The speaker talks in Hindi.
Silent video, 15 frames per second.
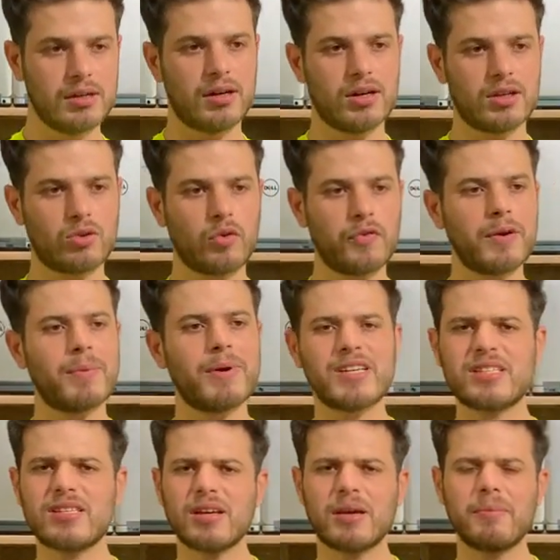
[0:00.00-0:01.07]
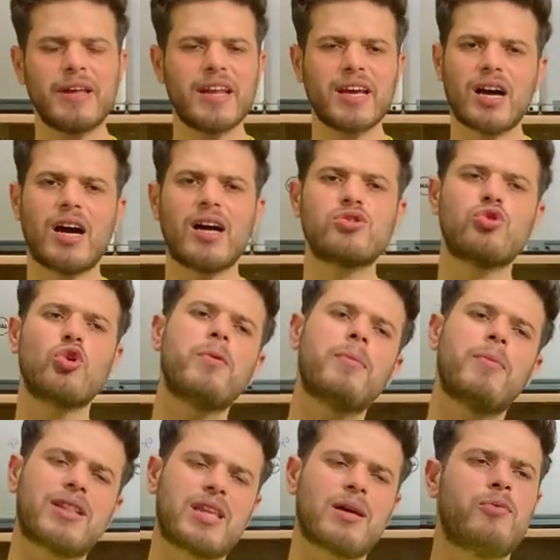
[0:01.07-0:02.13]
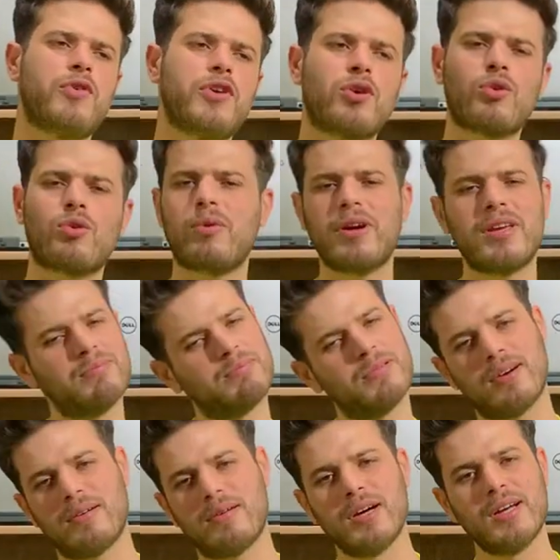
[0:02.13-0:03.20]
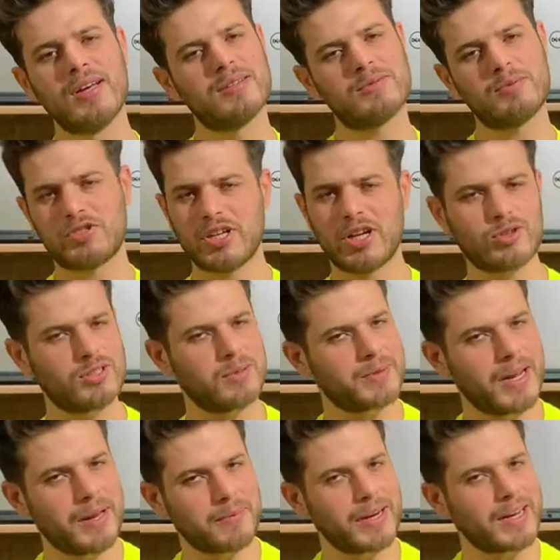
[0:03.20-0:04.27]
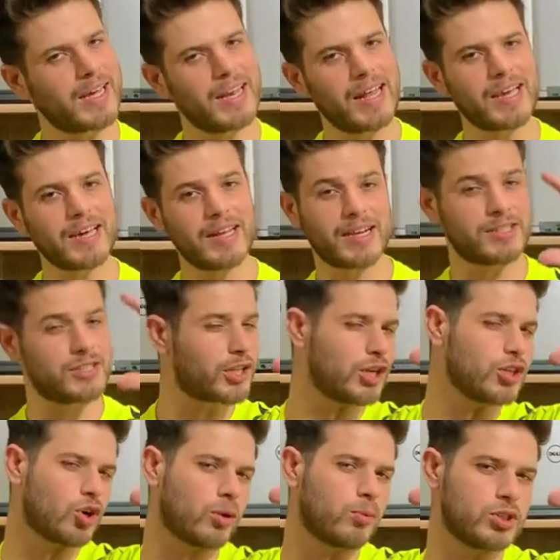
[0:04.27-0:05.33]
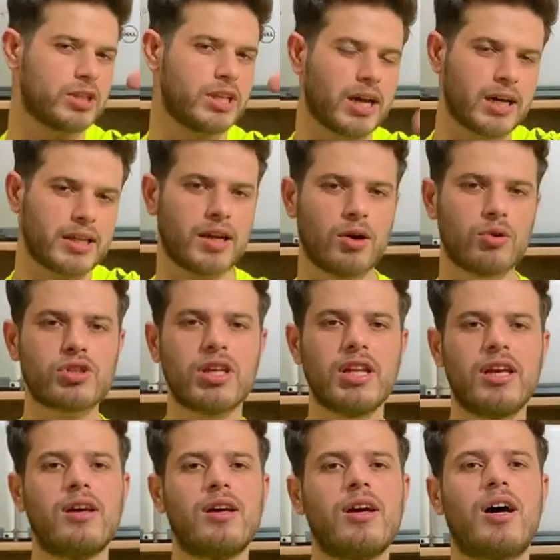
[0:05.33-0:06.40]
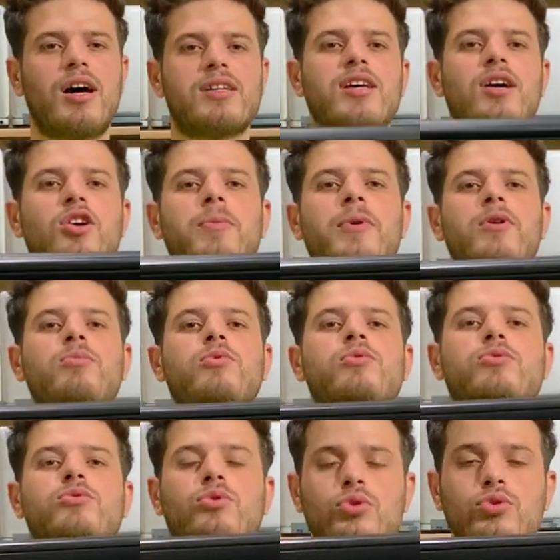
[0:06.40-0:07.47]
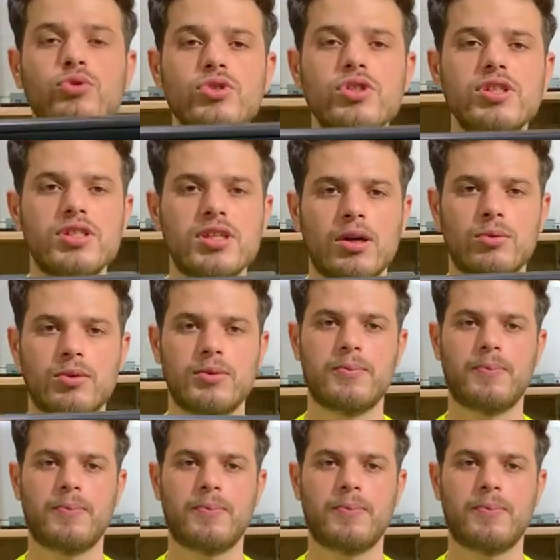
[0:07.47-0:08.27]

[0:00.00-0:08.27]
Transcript: तो ठीक है तो जैसे कि मैंने कहा जो भी मतलब वीडियो को वही चैनल को सब्सक्राइब करेगा लाइक करेगा स्क्रीनशॉट मुझे दिखा देना उसके लिए हजार रुपए डिस्काउंट